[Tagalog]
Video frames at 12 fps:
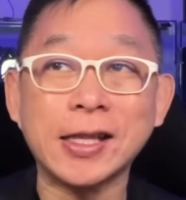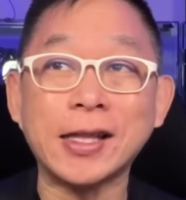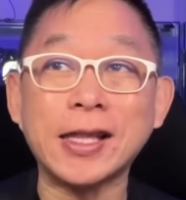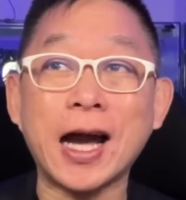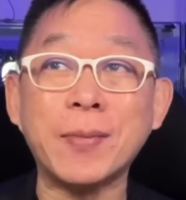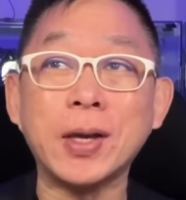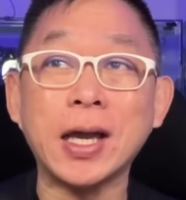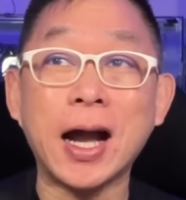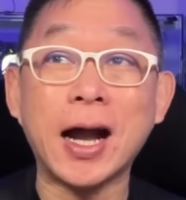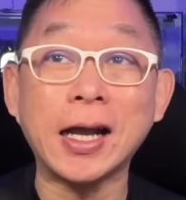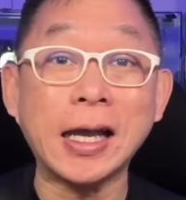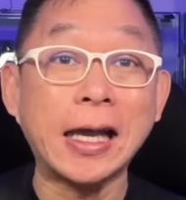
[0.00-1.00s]
dadami
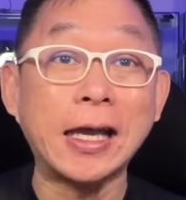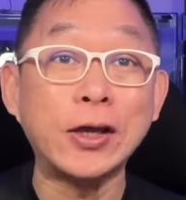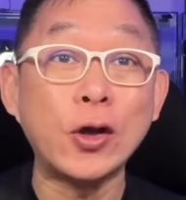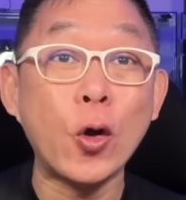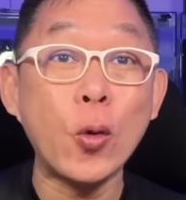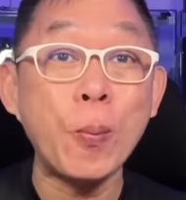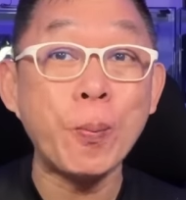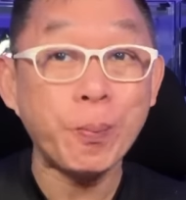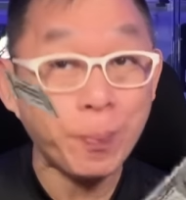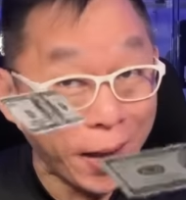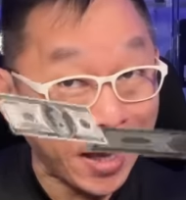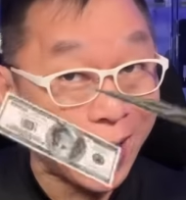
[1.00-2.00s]
ang iyong
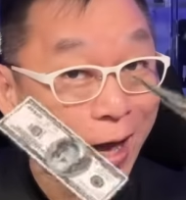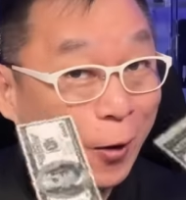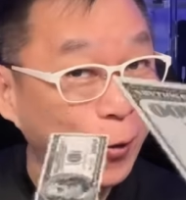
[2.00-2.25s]
pera.